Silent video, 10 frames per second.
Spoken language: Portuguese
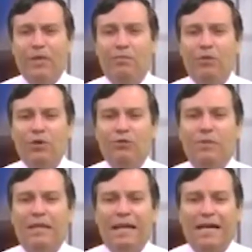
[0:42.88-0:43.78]
Muito
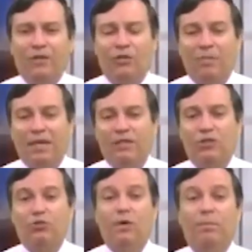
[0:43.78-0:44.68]
obrigado pela
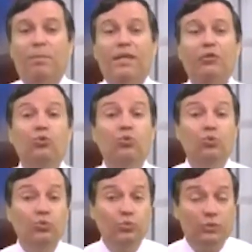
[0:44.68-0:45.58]
sua
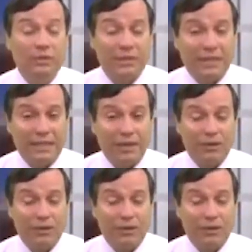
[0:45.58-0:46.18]
pergunta.